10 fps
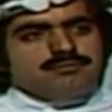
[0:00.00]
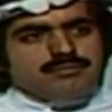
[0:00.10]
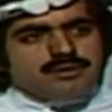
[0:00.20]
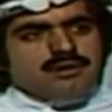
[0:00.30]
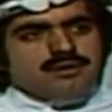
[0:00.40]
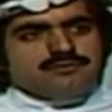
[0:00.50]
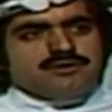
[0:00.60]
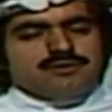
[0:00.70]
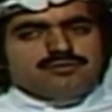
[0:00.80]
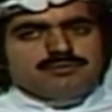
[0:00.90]
منها
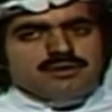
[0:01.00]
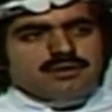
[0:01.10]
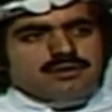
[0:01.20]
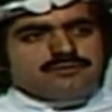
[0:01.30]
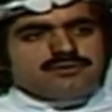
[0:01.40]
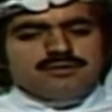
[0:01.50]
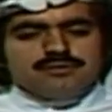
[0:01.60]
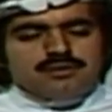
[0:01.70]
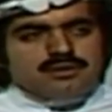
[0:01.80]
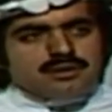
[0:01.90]
الجيد ومنها الغير
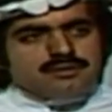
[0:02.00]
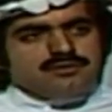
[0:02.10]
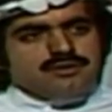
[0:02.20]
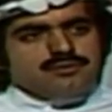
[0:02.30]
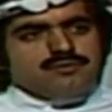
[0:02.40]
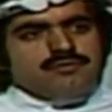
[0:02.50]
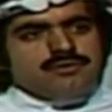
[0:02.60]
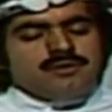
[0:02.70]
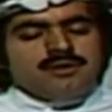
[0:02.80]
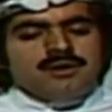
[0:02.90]
جيد الغير جيد رفض